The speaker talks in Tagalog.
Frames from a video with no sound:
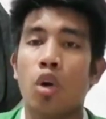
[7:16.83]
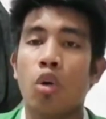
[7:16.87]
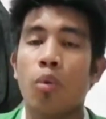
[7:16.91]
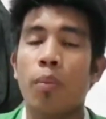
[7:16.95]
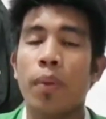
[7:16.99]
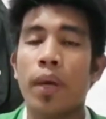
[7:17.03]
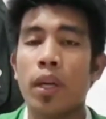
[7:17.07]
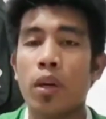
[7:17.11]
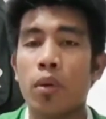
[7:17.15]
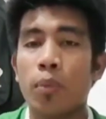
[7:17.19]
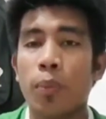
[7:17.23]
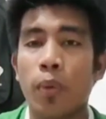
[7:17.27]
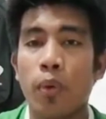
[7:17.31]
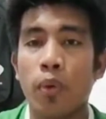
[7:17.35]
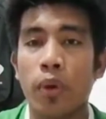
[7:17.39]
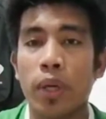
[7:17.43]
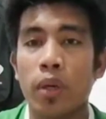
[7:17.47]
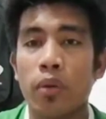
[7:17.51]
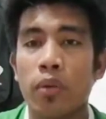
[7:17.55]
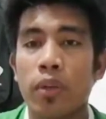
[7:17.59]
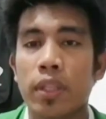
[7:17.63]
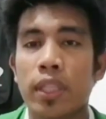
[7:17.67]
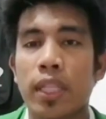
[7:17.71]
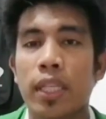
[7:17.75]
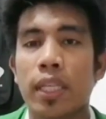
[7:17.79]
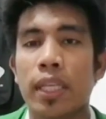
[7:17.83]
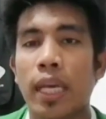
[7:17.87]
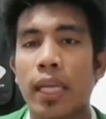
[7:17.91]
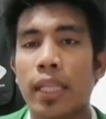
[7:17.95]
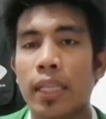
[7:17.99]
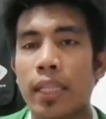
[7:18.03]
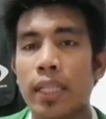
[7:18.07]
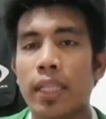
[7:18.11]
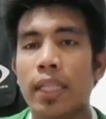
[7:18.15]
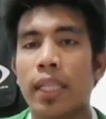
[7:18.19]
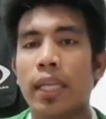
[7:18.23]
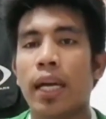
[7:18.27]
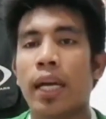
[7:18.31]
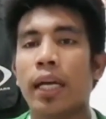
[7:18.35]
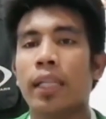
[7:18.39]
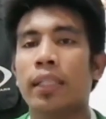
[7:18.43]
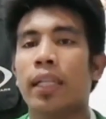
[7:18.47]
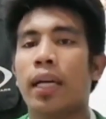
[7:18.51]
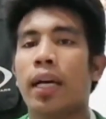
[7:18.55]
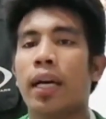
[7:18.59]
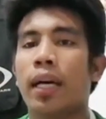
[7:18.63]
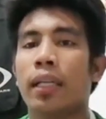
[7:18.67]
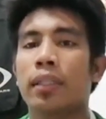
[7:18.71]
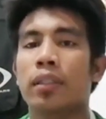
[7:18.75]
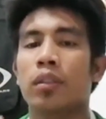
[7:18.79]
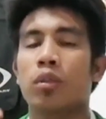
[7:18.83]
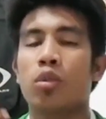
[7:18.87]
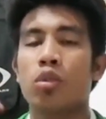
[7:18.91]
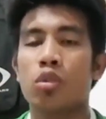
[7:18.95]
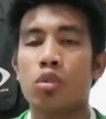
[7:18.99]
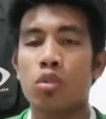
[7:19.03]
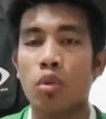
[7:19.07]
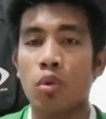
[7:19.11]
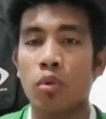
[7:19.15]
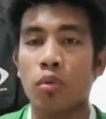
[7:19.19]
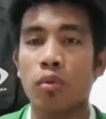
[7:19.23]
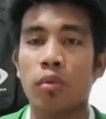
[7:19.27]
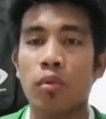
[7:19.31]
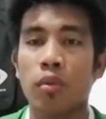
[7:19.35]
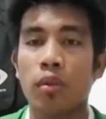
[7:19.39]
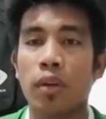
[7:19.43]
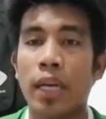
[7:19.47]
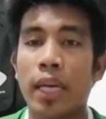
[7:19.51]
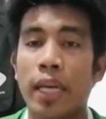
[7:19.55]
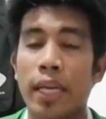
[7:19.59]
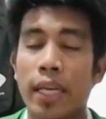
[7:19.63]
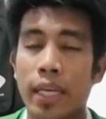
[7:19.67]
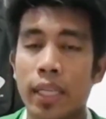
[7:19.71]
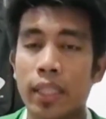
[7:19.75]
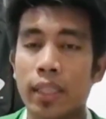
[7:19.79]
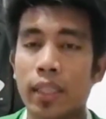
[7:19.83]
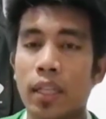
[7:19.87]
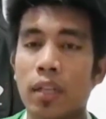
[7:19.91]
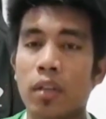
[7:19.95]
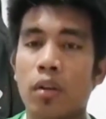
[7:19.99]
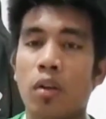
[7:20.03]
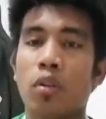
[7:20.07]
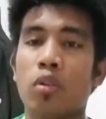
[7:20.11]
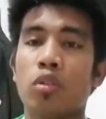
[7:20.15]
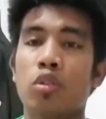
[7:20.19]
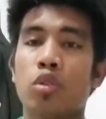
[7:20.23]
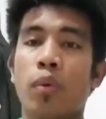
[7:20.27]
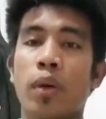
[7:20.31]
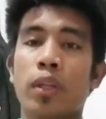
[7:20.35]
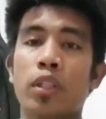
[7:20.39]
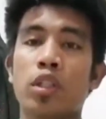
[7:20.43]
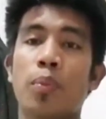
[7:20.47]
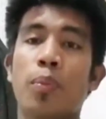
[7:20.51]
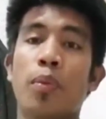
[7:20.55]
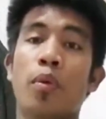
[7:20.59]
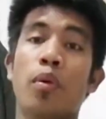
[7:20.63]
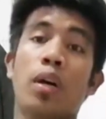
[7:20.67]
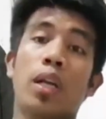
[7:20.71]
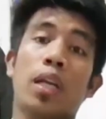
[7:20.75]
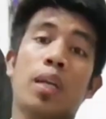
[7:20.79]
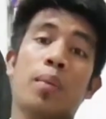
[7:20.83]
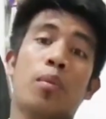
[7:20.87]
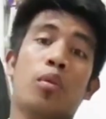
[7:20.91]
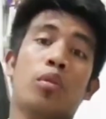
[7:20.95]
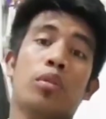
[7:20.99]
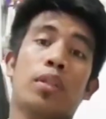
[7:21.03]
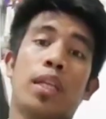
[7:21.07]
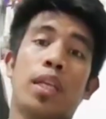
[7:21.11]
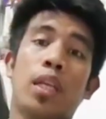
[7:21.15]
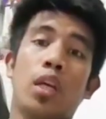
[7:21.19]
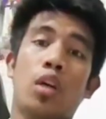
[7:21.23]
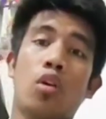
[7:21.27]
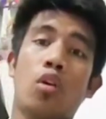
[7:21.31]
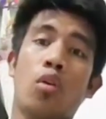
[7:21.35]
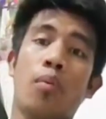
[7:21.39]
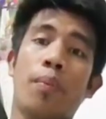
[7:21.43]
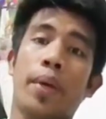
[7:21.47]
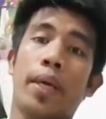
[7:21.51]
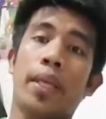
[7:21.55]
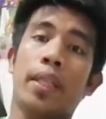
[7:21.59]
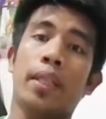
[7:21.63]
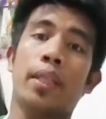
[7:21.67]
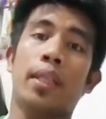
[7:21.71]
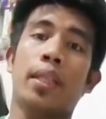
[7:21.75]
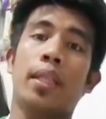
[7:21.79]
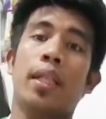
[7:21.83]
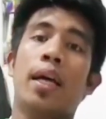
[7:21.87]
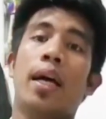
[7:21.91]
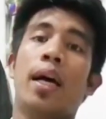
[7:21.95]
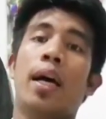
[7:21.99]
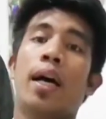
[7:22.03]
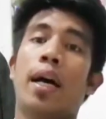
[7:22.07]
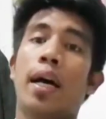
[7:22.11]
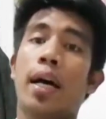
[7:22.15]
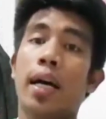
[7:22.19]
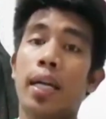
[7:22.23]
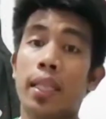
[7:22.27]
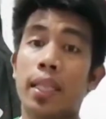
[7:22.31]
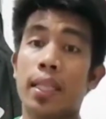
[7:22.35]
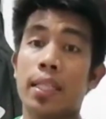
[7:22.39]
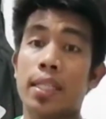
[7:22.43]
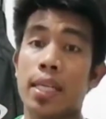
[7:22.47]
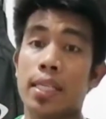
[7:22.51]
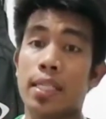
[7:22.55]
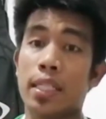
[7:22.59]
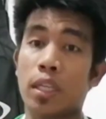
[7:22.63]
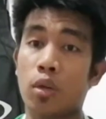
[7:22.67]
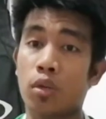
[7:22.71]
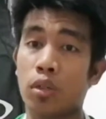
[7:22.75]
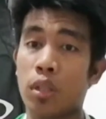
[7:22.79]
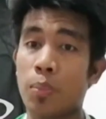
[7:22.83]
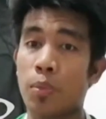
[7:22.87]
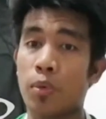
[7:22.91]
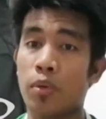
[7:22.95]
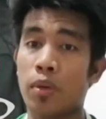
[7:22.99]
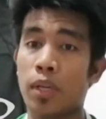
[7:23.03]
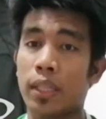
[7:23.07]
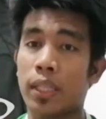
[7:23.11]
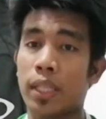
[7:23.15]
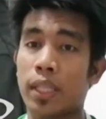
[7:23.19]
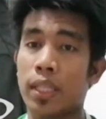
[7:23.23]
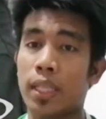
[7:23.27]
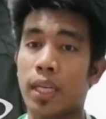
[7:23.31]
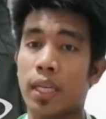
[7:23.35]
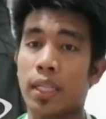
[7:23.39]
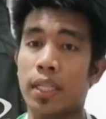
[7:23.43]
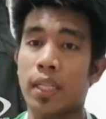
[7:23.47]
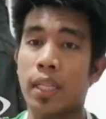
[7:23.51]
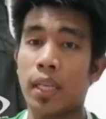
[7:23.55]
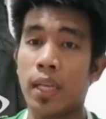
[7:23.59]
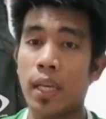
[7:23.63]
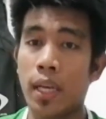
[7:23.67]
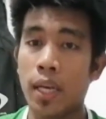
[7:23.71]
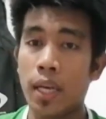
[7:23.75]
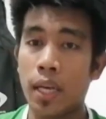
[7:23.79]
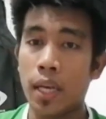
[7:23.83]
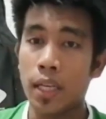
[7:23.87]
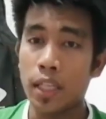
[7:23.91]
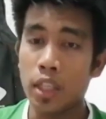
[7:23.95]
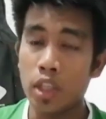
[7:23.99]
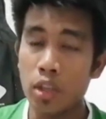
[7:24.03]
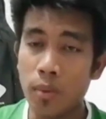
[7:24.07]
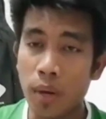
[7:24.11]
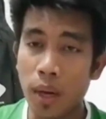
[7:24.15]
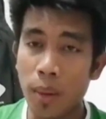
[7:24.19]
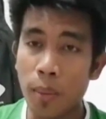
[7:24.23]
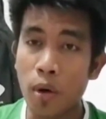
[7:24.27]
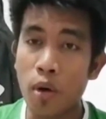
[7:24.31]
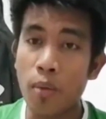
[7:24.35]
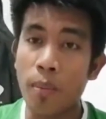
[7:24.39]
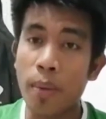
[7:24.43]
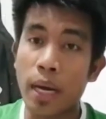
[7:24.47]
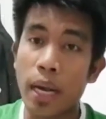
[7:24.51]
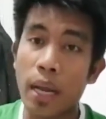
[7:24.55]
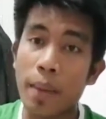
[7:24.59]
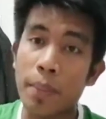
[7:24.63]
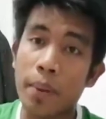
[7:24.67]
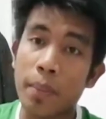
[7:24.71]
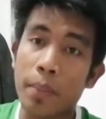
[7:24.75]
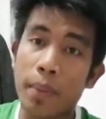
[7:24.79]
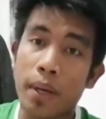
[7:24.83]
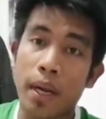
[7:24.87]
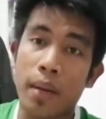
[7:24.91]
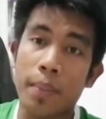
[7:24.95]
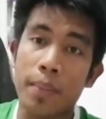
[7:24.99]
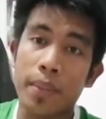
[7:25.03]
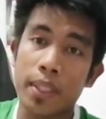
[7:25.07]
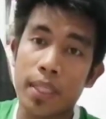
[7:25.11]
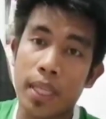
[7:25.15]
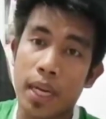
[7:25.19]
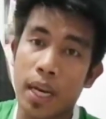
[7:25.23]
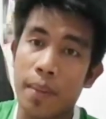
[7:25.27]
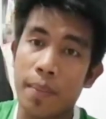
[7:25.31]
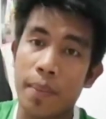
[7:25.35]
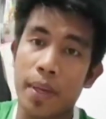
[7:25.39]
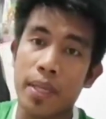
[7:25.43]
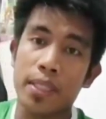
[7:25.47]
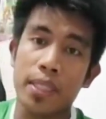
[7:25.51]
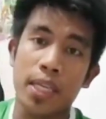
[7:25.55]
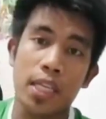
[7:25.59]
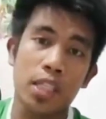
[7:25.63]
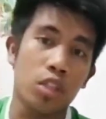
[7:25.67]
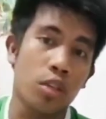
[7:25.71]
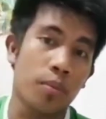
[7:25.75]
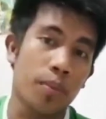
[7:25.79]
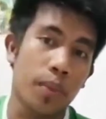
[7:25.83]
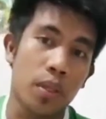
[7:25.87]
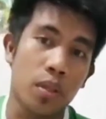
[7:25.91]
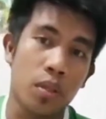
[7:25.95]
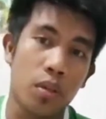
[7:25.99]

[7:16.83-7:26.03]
kung mayroon po kayong hindi naintindihan at gustong itanong, so huwag niyo pong kalimutan i-comment at sasagutin po natin yan. Yun mga bro, maraming maraming salamat sa inyong